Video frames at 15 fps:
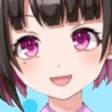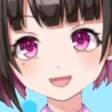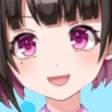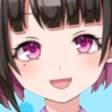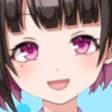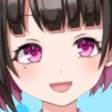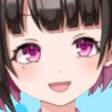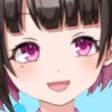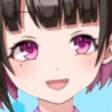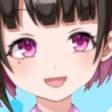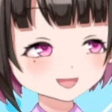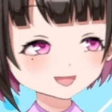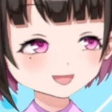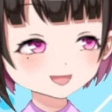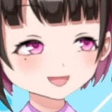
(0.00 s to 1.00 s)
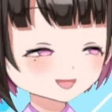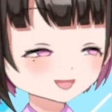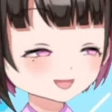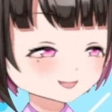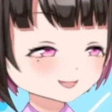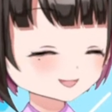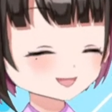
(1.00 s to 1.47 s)
いや、ちょっ
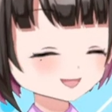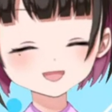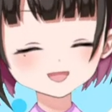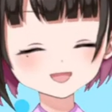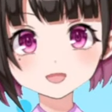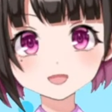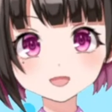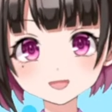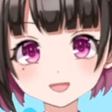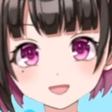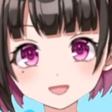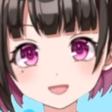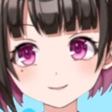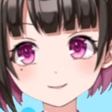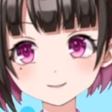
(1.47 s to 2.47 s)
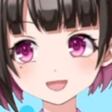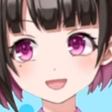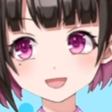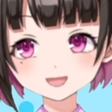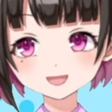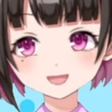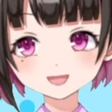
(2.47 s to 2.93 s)
と確かに
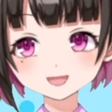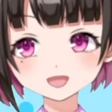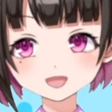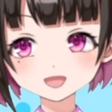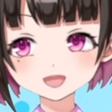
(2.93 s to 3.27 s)
PK か